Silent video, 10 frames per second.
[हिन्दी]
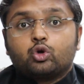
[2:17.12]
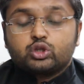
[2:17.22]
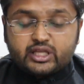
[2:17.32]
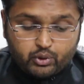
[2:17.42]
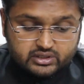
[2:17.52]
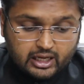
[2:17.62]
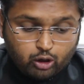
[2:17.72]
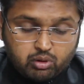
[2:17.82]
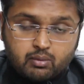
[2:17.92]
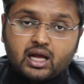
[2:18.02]
रोते हुए
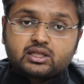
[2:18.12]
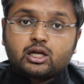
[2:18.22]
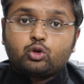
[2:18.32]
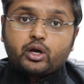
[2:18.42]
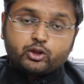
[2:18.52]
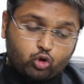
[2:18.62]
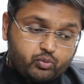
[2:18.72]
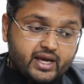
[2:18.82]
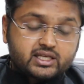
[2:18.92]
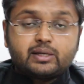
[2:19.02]
सालों बर्बाद कर दोगे
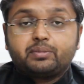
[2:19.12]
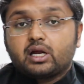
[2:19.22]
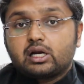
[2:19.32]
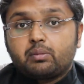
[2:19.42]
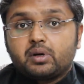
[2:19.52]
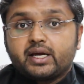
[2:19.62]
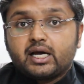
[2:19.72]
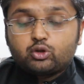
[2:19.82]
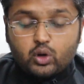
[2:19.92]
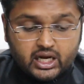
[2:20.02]
तो भी एक्सेप्ट करना
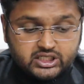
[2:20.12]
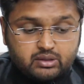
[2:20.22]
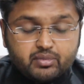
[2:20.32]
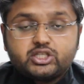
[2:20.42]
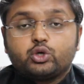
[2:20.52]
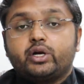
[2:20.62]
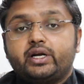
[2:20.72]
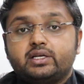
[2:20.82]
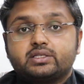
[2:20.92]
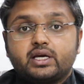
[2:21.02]
पड़ेगा तो आज ही
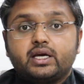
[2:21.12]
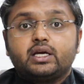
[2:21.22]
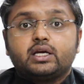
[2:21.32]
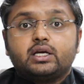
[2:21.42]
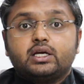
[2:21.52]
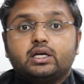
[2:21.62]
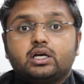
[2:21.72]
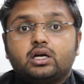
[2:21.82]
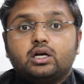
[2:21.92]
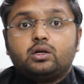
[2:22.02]
मेच्योरिटी से
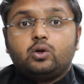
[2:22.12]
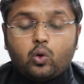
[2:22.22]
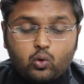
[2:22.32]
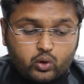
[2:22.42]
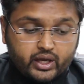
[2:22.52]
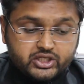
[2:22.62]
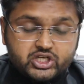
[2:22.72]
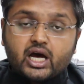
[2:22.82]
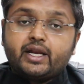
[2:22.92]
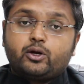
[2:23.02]
लोगों के
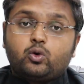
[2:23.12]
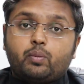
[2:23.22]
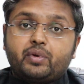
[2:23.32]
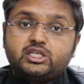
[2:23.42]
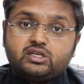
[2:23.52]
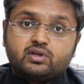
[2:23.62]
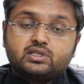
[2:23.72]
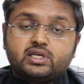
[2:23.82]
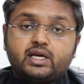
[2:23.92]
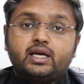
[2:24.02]
जाने को अपने
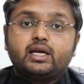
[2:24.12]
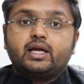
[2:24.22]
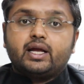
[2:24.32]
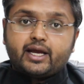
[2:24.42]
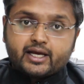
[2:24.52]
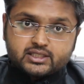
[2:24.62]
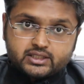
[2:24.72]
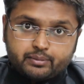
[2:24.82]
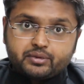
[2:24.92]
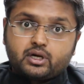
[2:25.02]
जीवन से
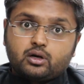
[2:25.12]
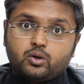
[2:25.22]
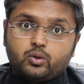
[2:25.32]
एक्सेप्ट कर